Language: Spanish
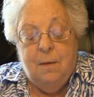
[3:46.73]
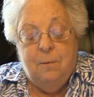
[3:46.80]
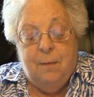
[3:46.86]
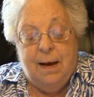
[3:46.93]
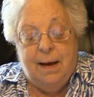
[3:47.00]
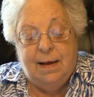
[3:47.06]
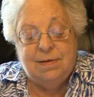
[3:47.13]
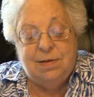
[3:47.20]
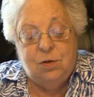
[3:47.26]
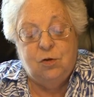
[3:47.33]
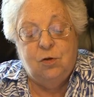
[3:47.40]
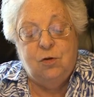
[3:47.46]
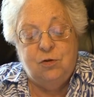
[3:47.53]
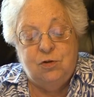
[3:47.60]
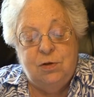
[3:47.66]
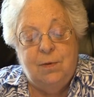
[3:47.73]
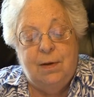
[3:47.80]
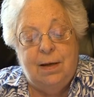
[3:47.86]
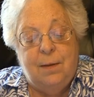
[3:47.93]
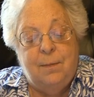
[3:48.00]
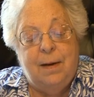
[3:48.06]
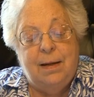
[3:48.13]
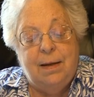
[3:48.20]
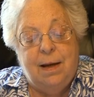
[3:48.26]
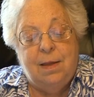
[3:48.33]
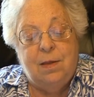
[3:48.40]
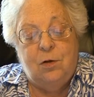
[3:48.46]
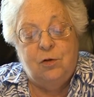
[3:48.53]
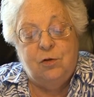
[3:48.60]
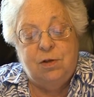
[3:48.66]
Mas casi todos llevan la marca
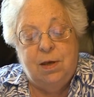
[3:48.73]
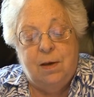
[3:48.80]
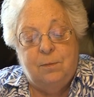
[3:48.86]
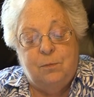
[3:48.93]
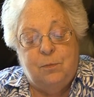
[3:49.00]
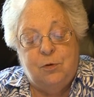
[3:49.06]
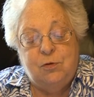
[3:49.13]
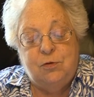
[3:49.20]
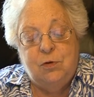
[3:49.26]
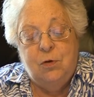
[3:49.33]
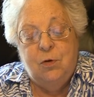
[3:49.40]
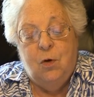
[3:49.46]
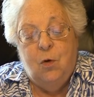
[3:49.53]
de los tiempos.